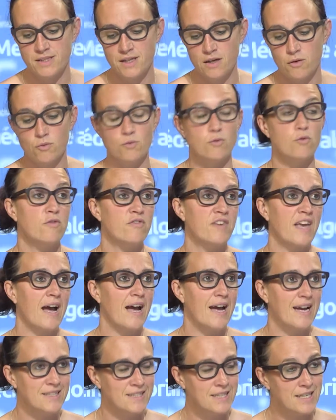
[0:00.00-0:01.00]
dire qu'on devient
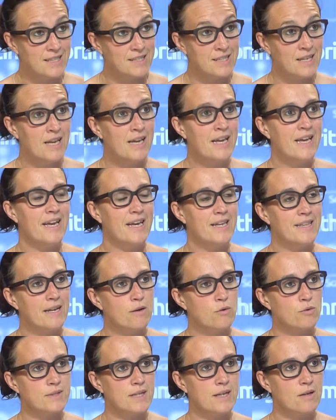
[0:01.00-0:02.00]
addict et
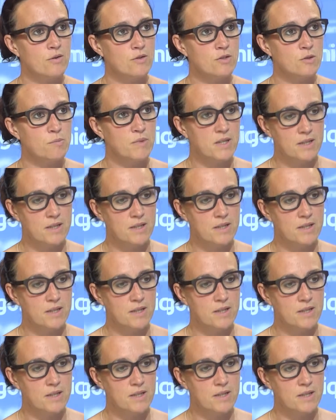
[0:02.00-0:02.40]
des conséquences,